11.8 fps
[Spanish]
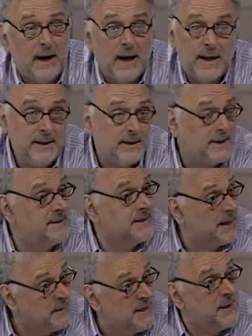hay gente
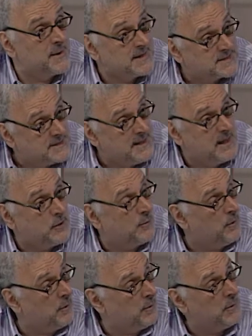que viene de Brasil,
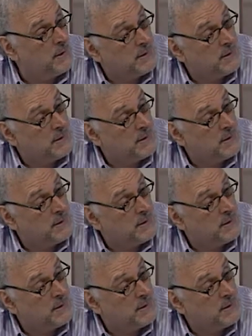como